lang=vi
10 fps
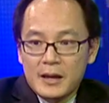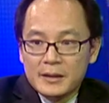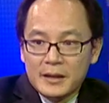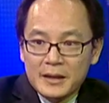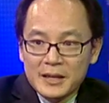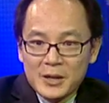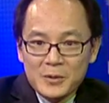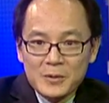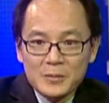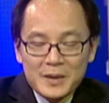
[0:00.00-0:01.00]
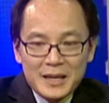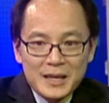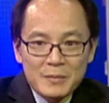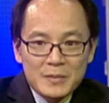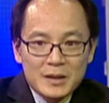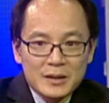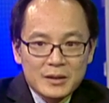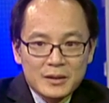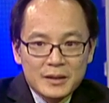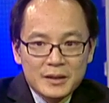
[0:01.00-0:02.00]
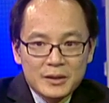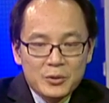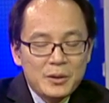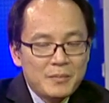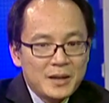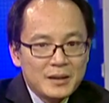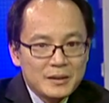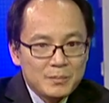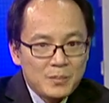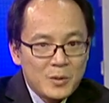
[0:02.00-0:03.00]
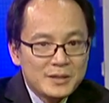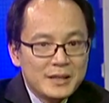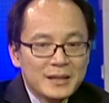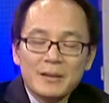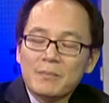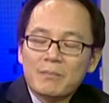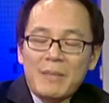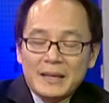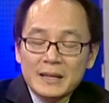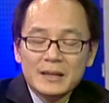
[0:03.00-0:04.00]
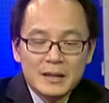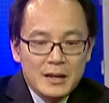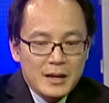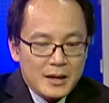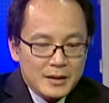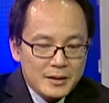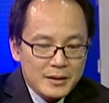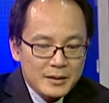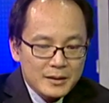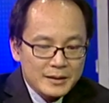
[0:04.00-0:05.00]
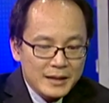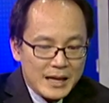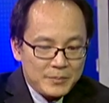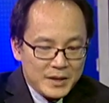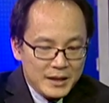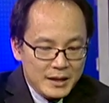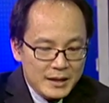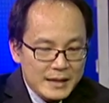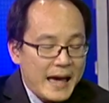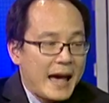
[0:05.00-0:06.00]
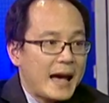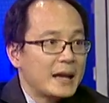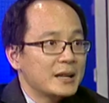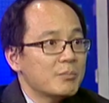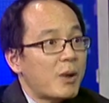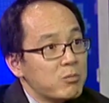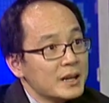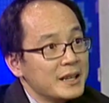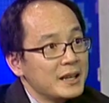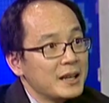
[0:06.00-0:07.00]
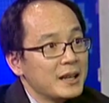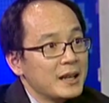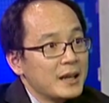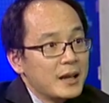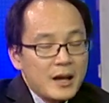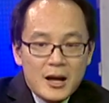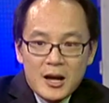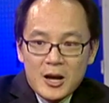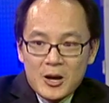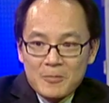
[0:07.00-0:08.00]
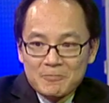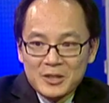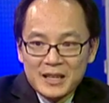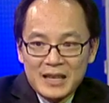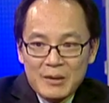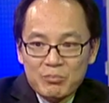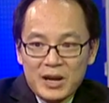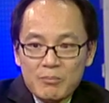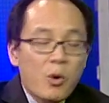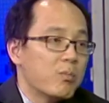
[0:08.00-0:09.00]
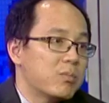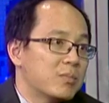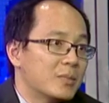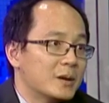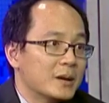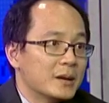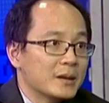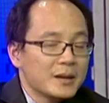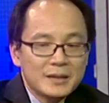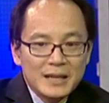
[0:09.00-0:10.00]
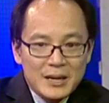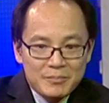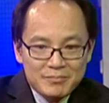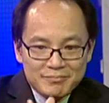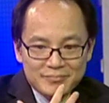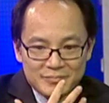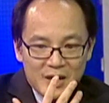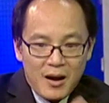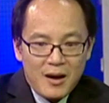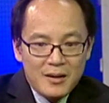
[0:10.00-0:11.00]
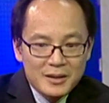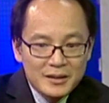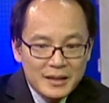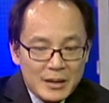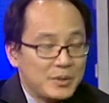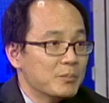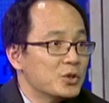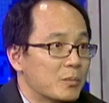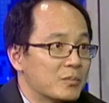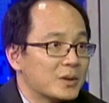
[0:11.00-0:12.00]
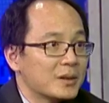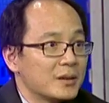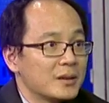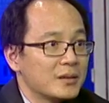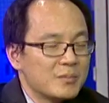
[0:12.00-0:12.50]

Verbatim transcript: thì nếu mấy cái ờ, cái cream mà phun xịn cái mặt á nó có thể làm cái da nó mỏng đi ừ. uh, có thể làm ra mụn rồi có thể làm đỏ rồi có thể làm nhiễm trùng rồi cái